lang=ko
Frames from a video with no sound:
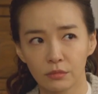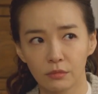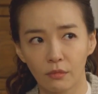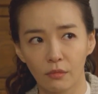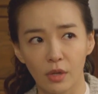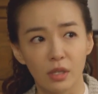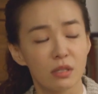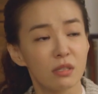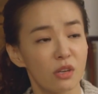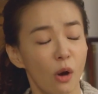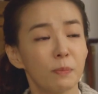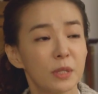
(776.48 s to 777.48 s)
그럼? 내가
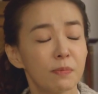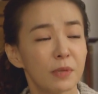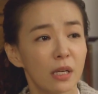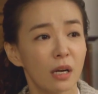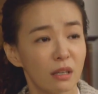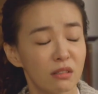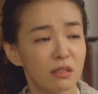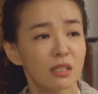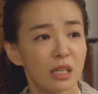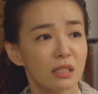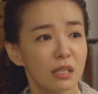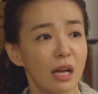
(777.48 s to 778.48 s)
진짜 옆집 생각해서
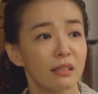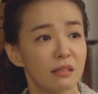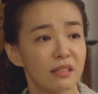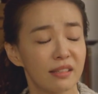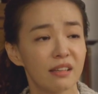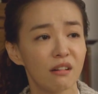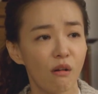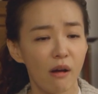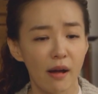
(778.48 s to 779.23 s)
끝까지 자리 지킨